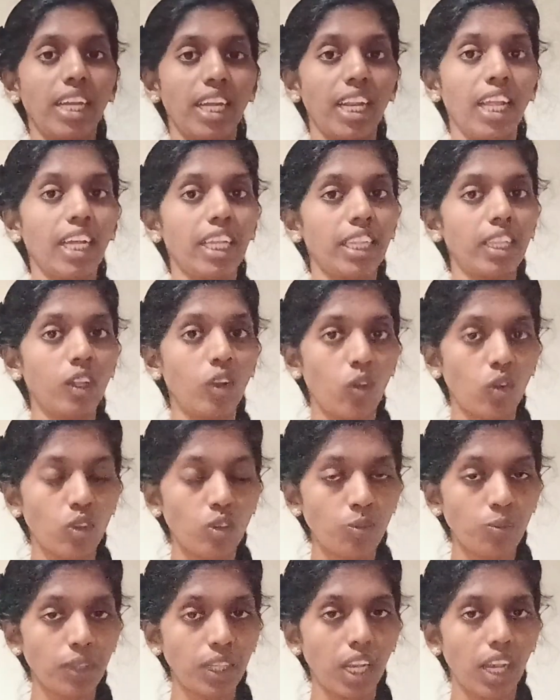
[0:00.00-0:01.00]
ஏன்னா இந்த
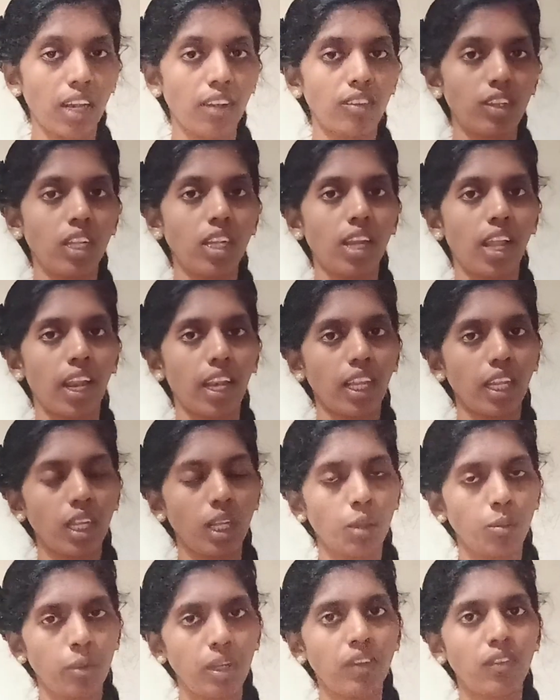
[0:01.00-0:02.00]
ஹாஸ்பிட்டலில் வந்து
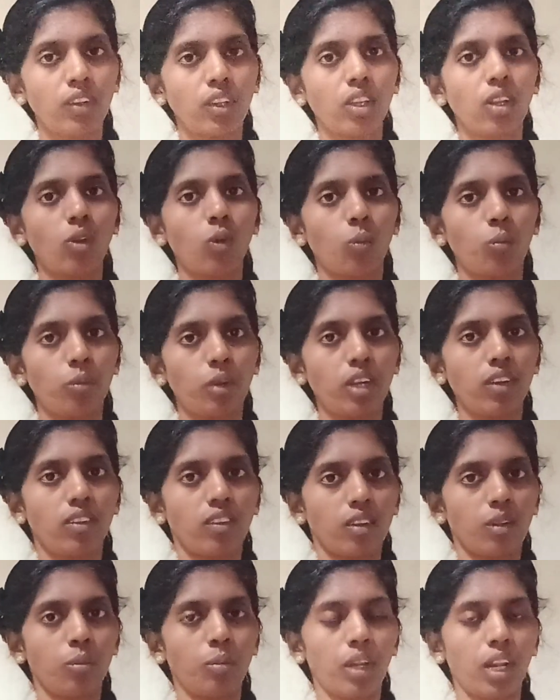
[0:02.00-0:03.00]
நிறைய பேர் வந்து ரொம்ப
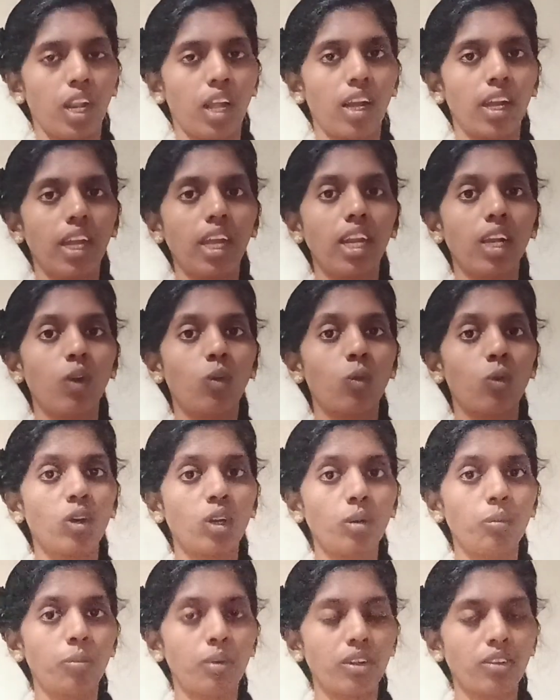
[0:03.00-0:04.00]
கஷ்டப்படுறாங்க ஏன்னா
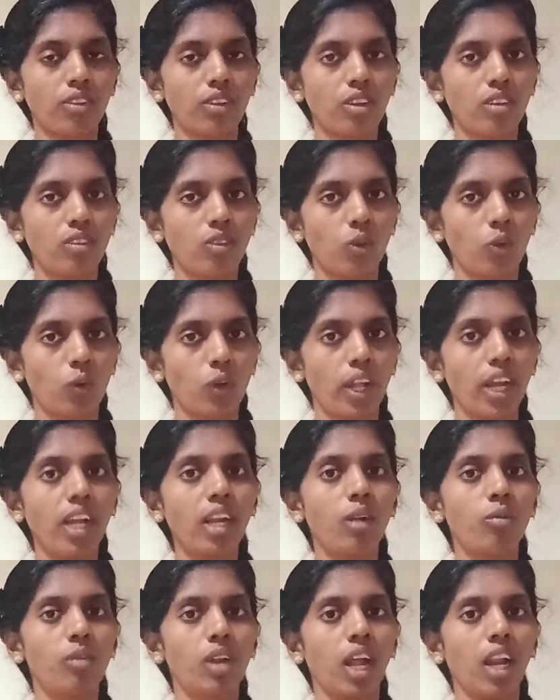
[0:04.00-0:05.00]
ஒர்க் ப்ரெஷர்ஸோட
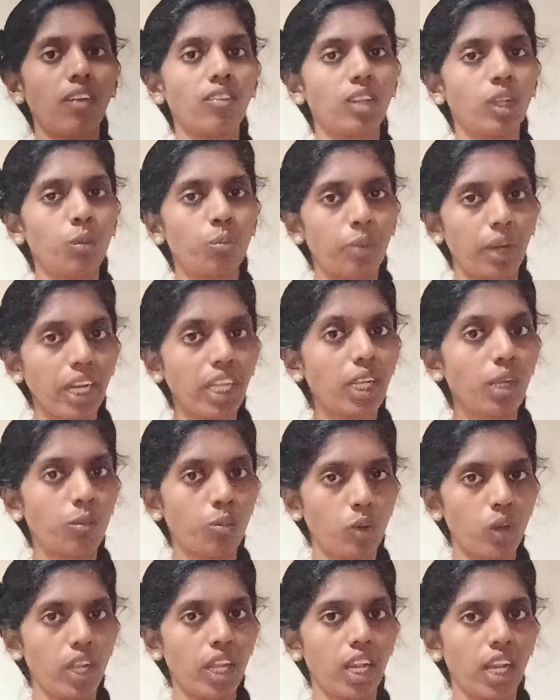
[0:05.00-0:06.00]
நம்மளால் வந்து படிக்க
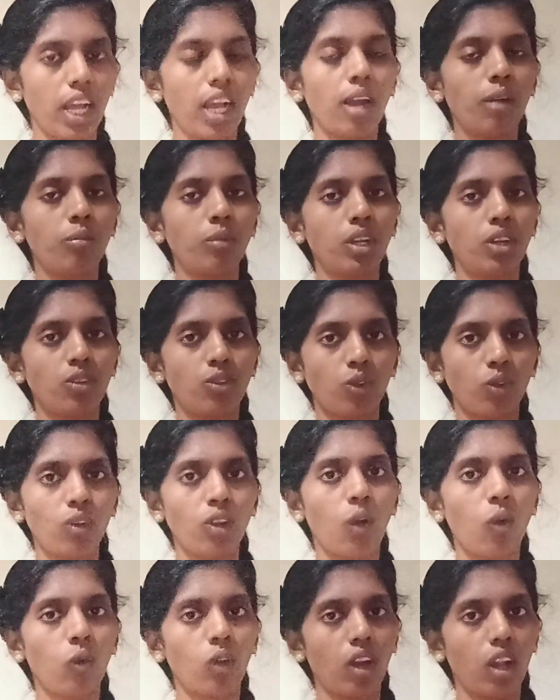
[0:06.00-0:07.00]
முடியல அப்படின்னு
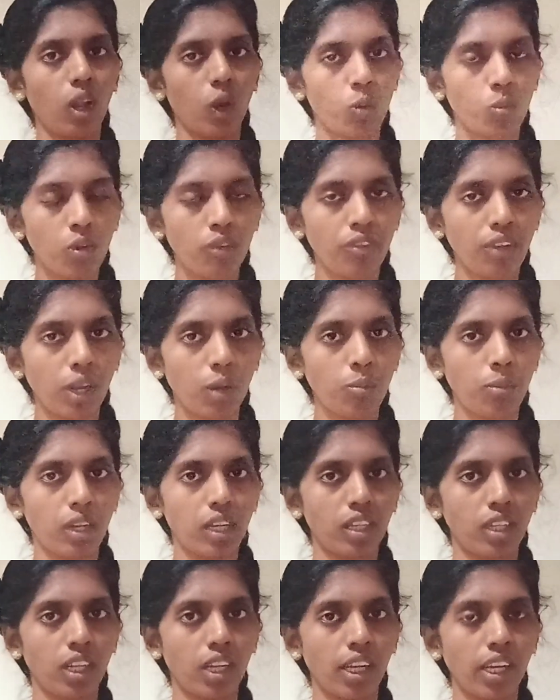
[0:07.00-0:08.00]
சொல்லிட்டு அவங்களாம் ரொம்ப ஃபீல்
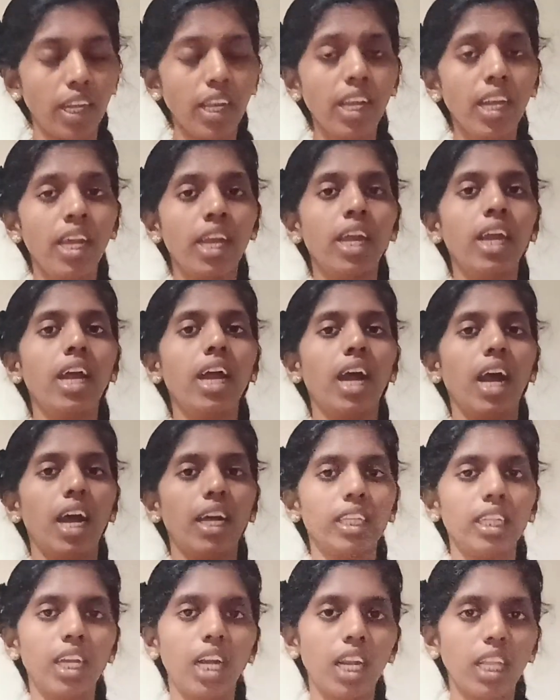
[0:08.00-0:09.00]
பண்ணுறாங்க
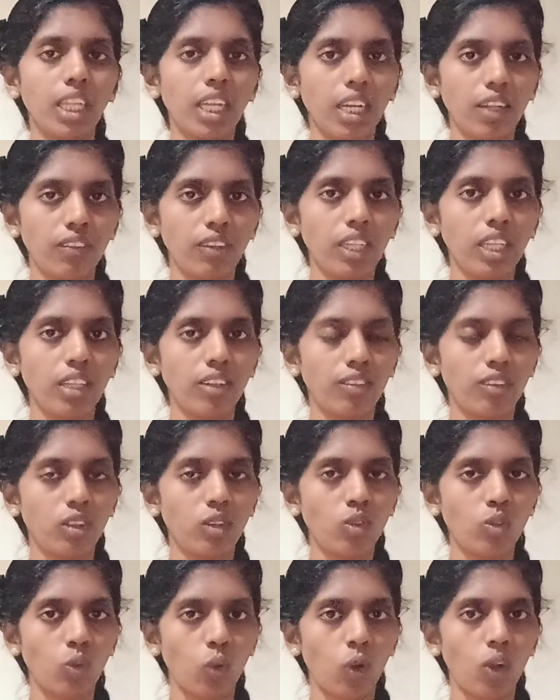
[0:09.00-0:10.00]
அதனால தான் நான் வந்து இதை
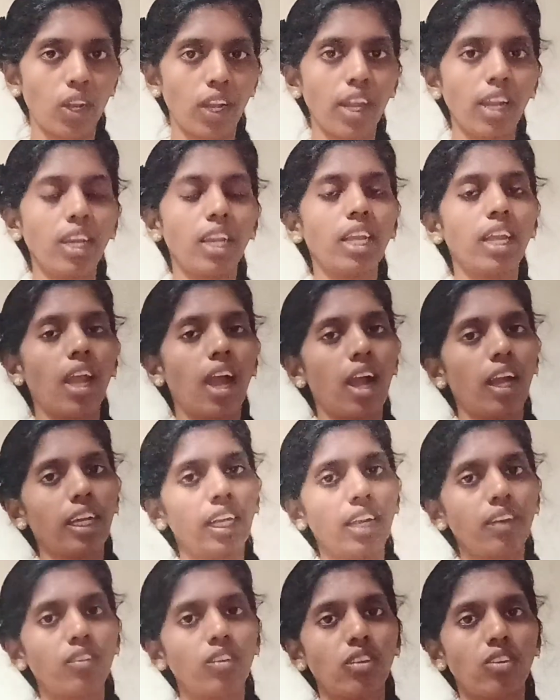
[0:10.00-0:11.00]
வந்து சொல்கிறேன் நீங்கள்
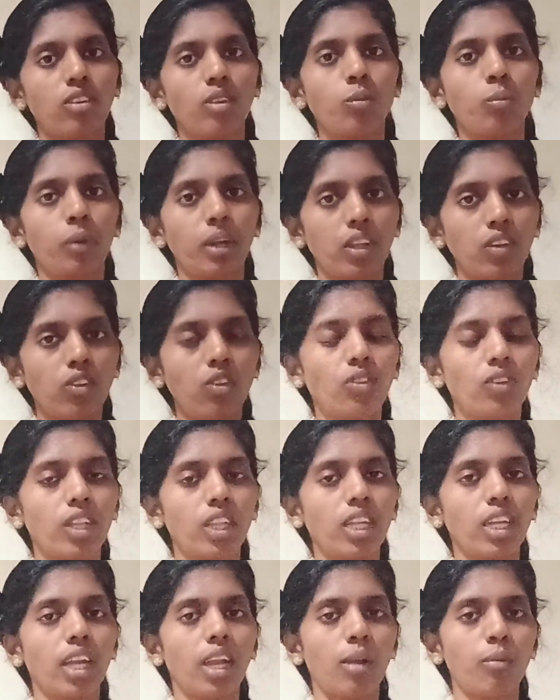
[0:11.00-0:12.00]
அங்கேயே ஃபஸ்ட்டு படிச்சுட்டு
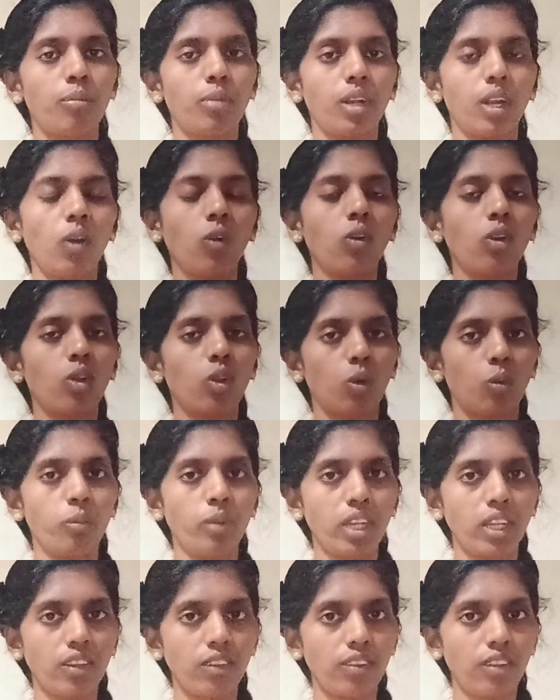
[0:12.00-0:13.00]
வந்தீங்க அப்படின்னா உங்களுக்கு
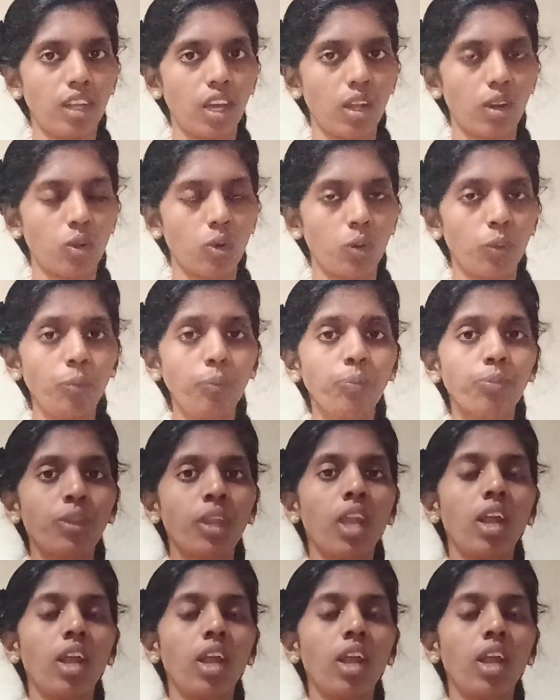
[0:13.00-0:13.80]
ரொம்ப ஈஸியாக இருக்கும்